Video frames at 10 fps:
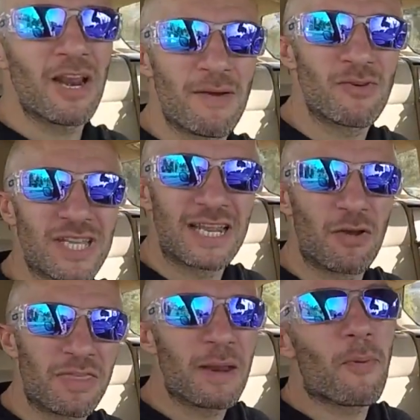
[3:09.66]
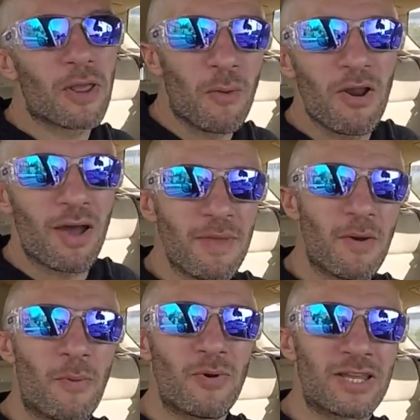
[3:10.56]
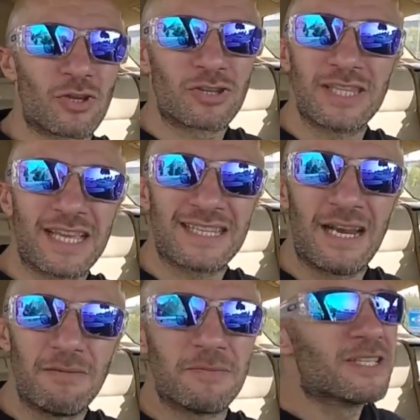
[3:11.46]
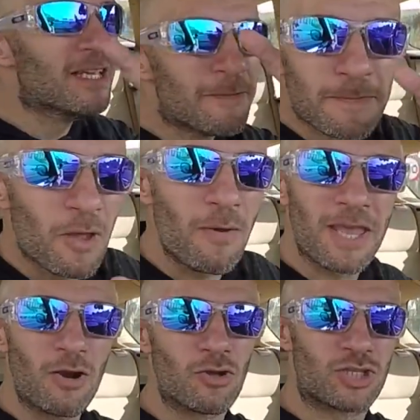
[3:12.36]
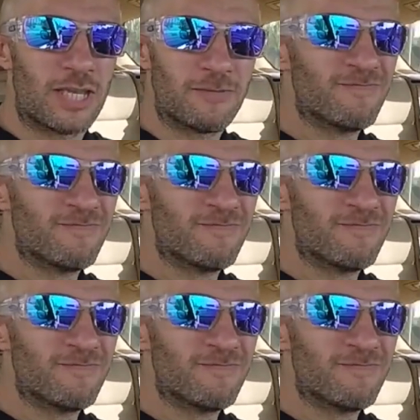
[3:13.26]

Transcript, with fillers: lo vamos a negociar porque igual lo cambiamos por unas tortitas en el Vips. Todavía no lo sé.